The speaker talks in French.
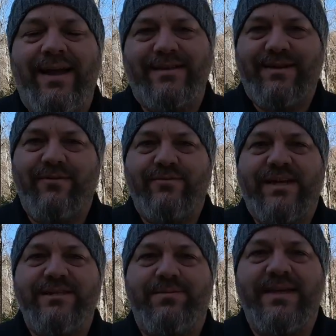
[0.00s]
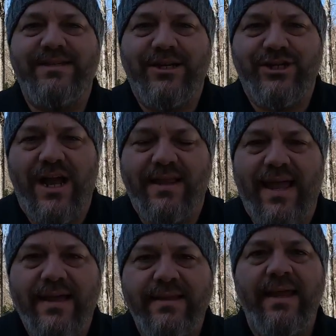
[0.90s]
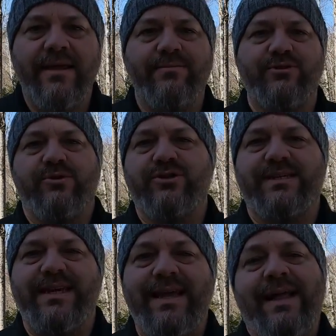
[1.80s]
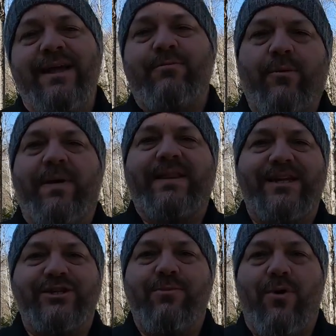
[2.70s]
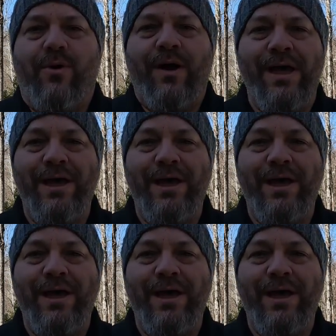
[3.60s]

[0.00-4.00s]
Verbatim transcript: Euh, ça va vous expliquer ce que j'ai en tête. Puis je me suis dit, pour partager mon,